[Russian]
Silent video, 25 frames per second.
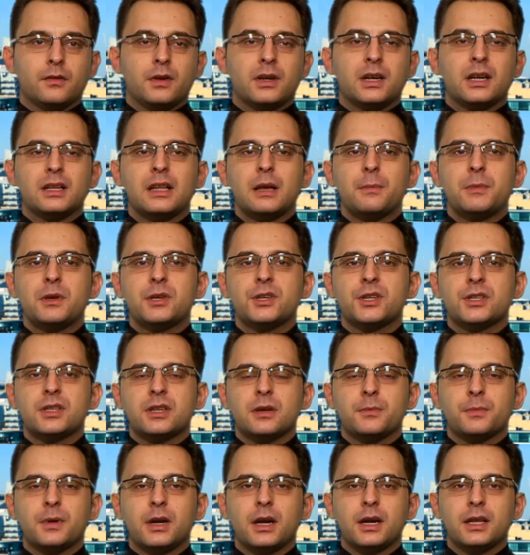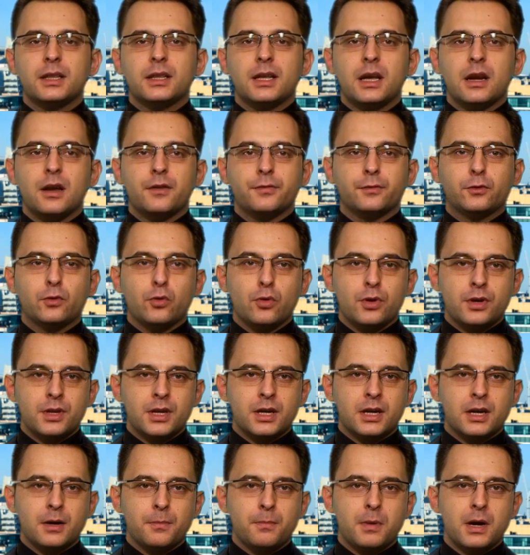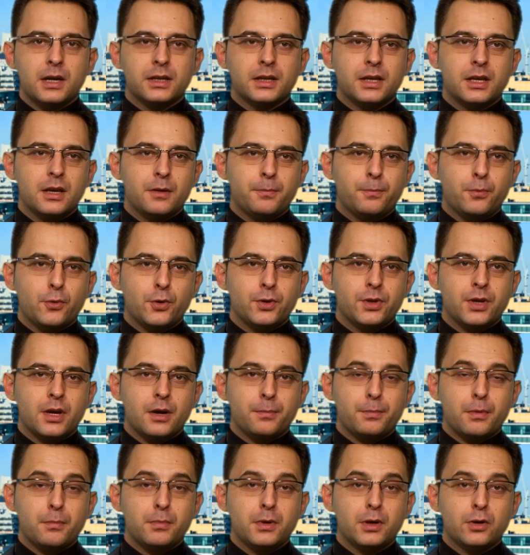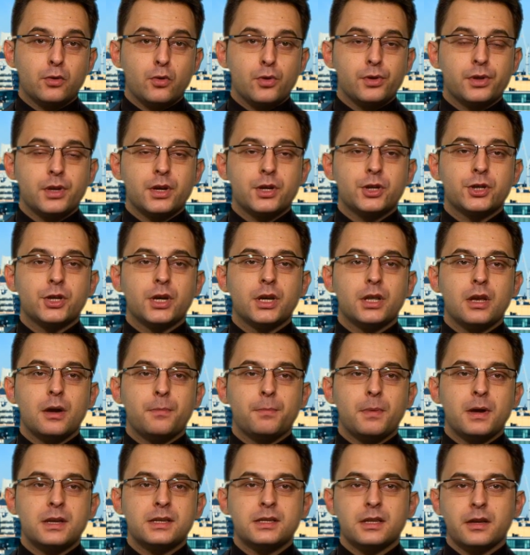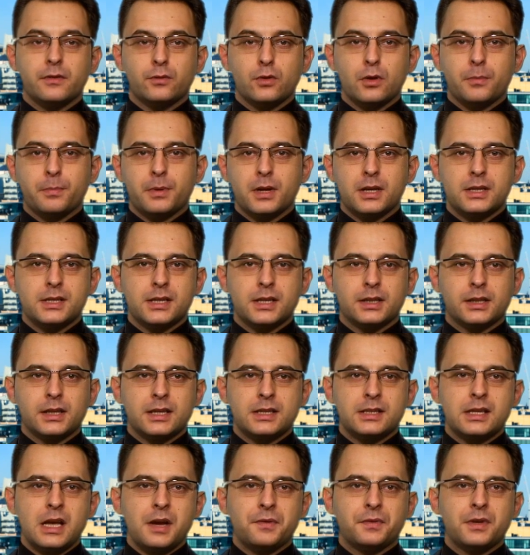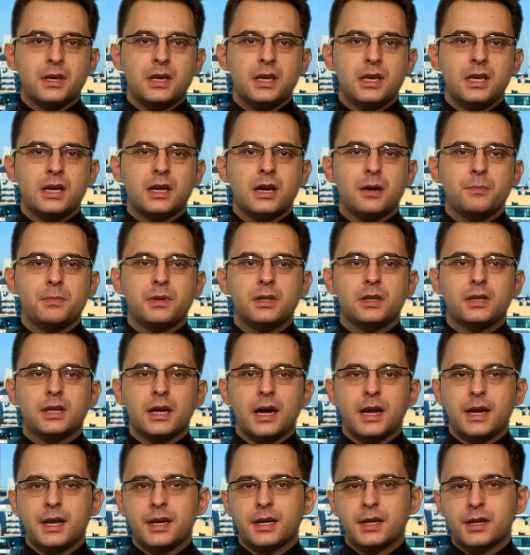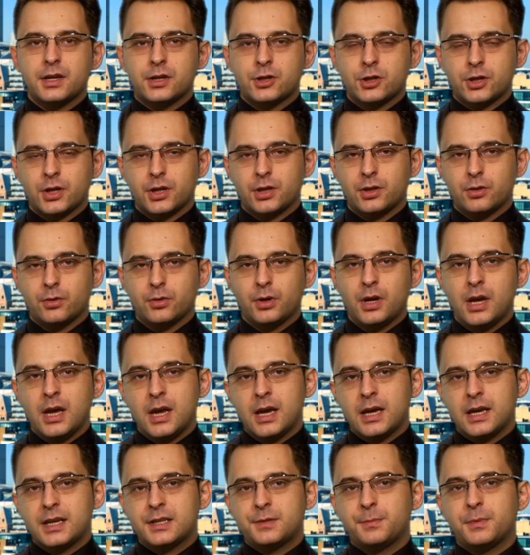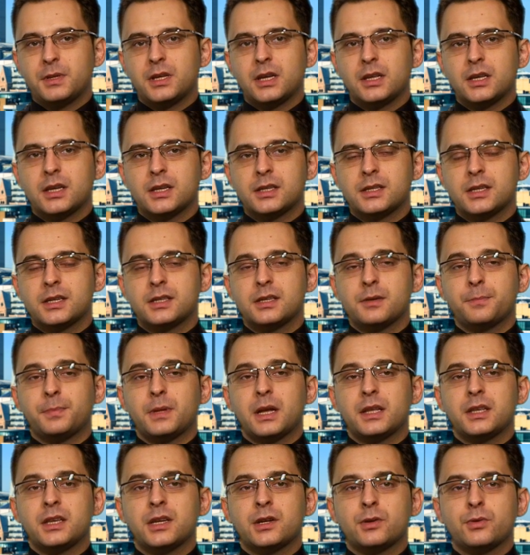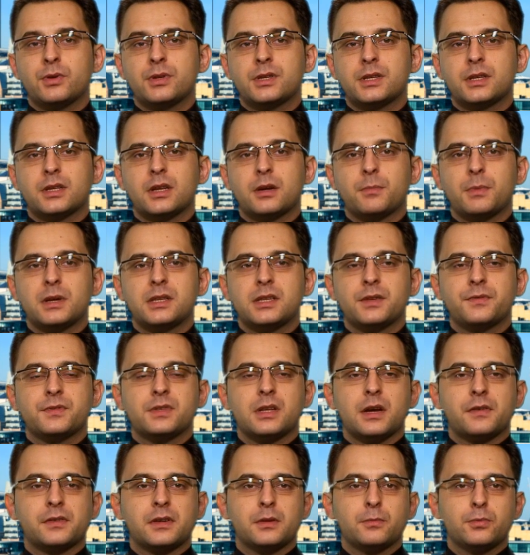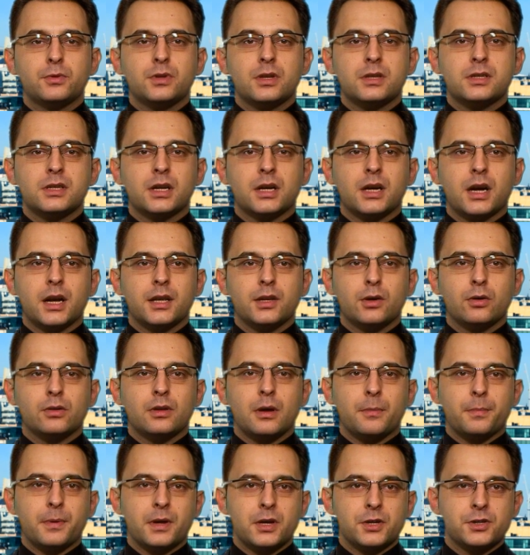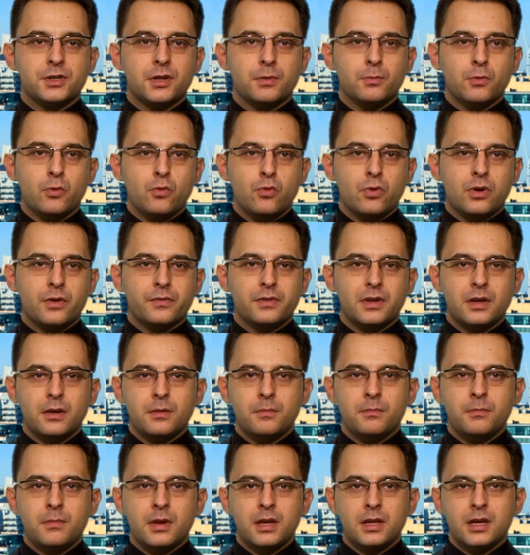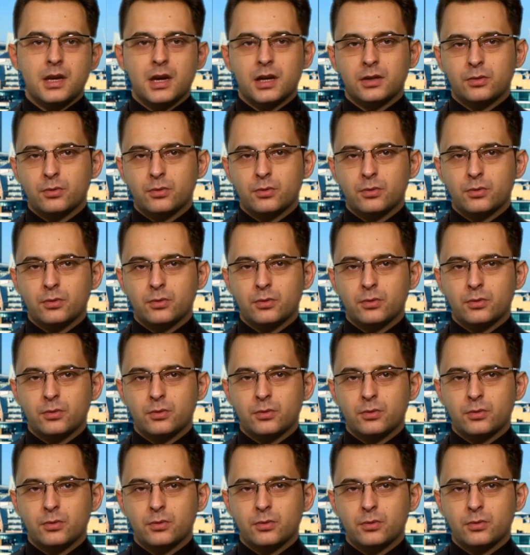В экономическом календаре вторника Банк Японии опубликует решение по основной процентной ставке и комментарий к решению. Изменения здесь не планируется, норматив ставки будет сохранен на прежнем уровне менее